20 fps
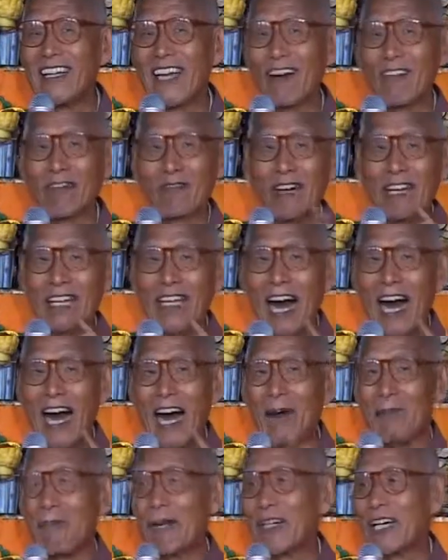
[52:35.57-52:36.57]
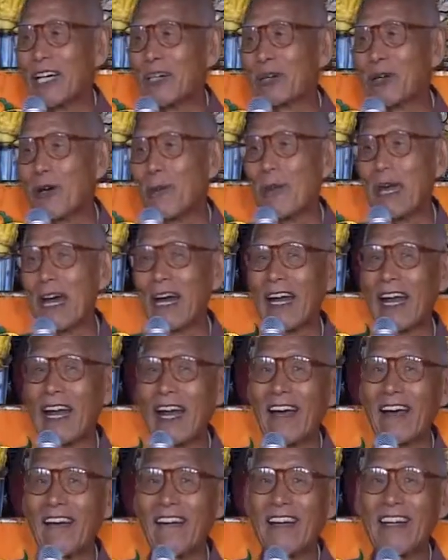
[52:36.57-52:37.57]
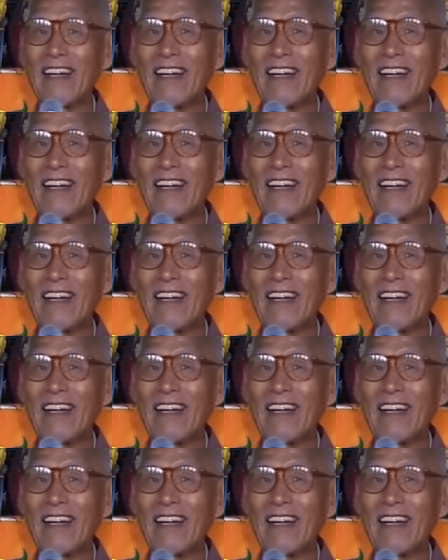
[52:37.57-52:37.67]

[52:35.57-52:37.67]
那个佛牙还没有他出名嘞。